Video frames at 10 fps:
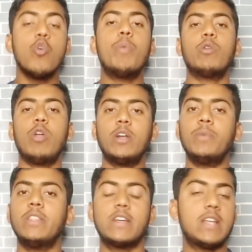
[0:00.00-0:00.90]
ऊपर
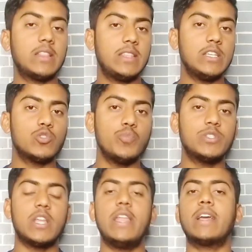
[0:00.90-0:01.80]
वॉलेट में देखना तीस
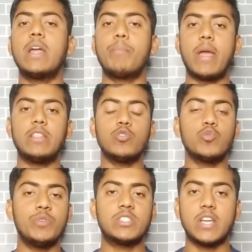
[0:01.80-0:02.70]
रुपीज़ से लेकर
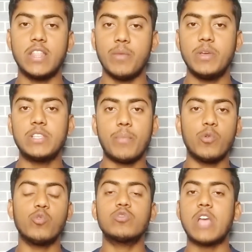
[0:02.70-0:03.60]
पैंतीस रुपीज़ के अंदर में से
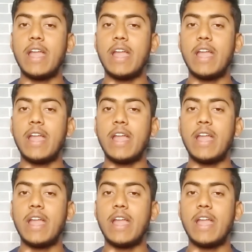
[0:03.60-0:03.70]
आप लोगों को